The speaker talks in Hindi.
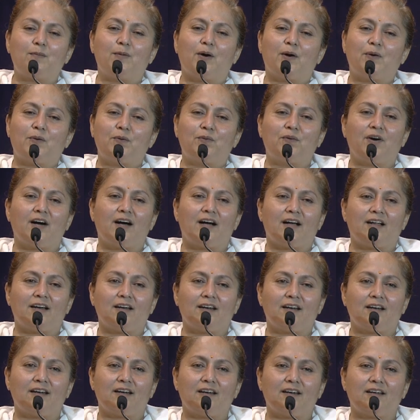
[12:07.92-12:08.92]
भगवान
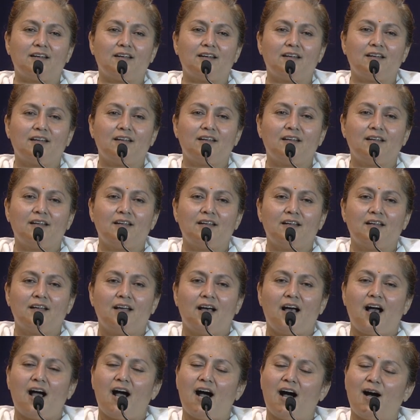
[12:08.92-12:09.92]

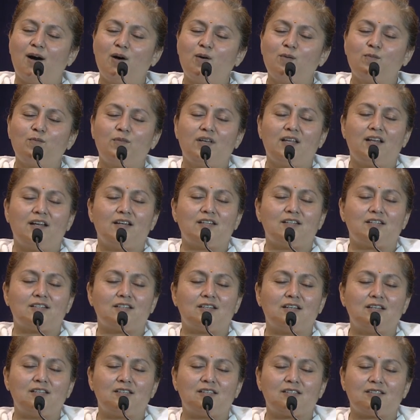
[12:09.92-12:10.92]
आओ मेरे
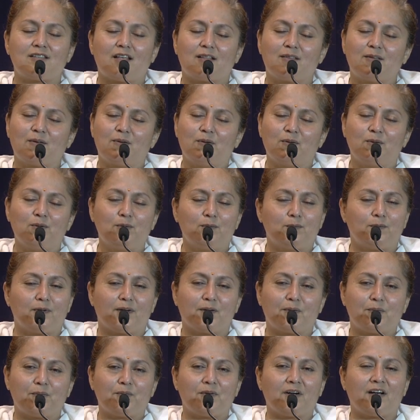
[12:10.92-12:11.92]
श्री सदगुरु
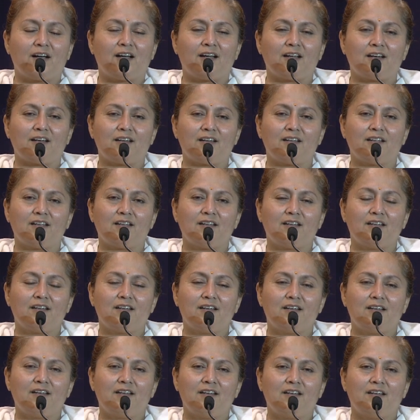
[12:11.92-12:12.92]
भगवान
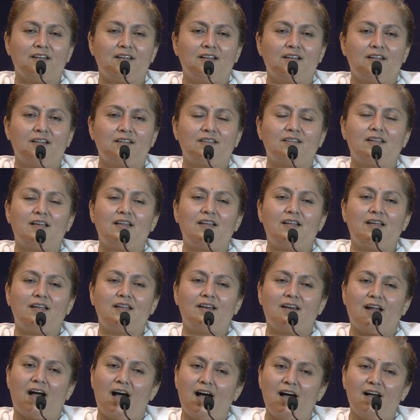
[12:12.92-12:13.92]
तेरी
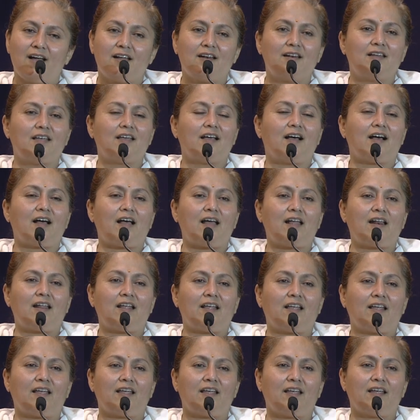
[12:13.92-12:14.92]
राह निहार
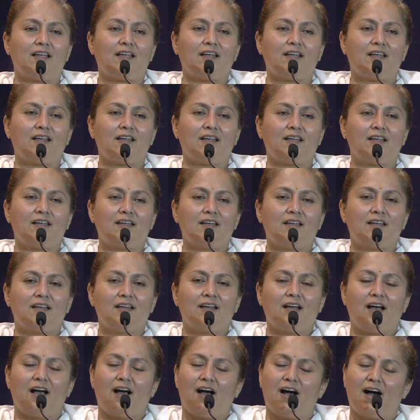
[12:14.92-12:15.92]

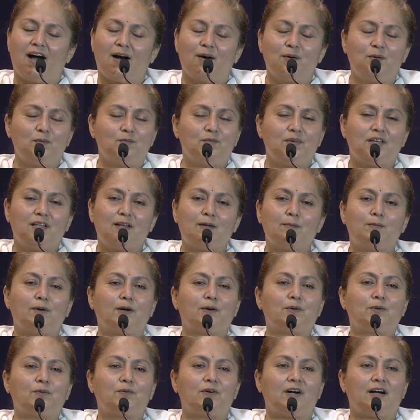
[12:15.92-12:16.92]
आओ मेरे
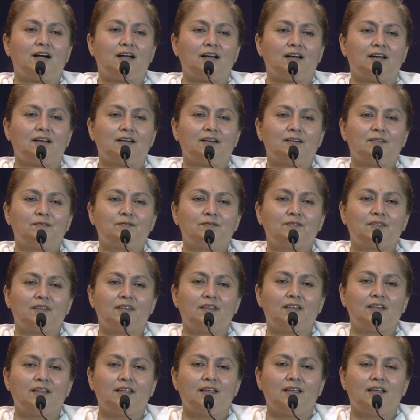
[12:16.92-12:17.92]

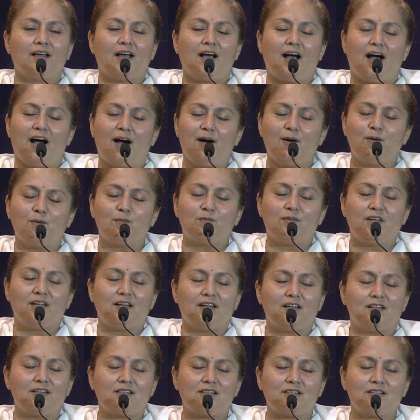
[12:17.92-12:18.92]
भगवान आओ
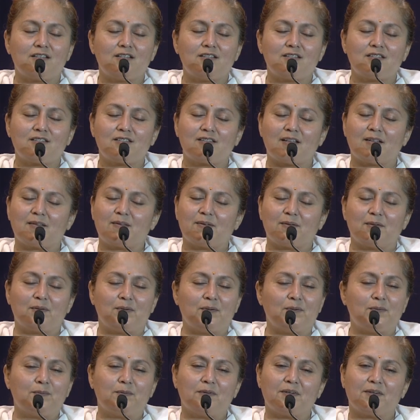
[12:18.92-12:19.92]
मेरे श्री
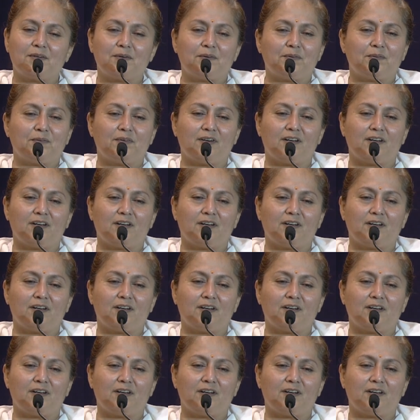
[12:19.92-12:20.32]
सदगुरु भगवान